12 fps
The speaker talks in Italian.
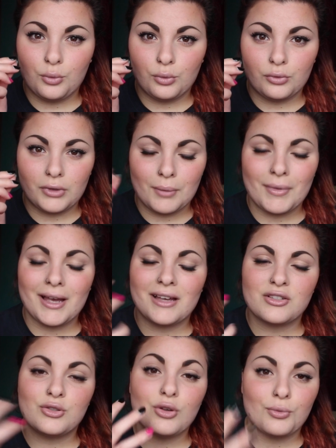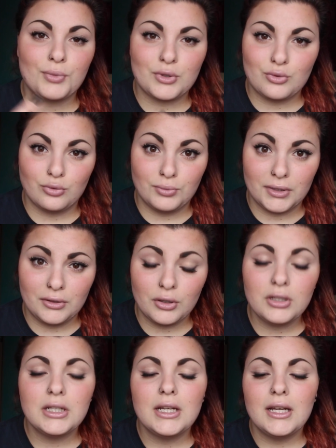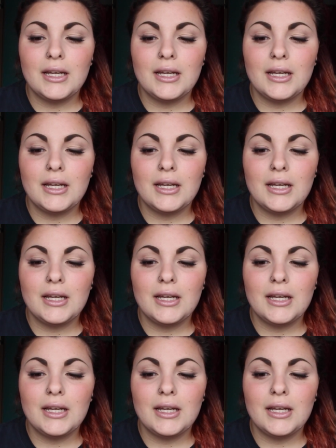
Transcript: unta ma assorbe subito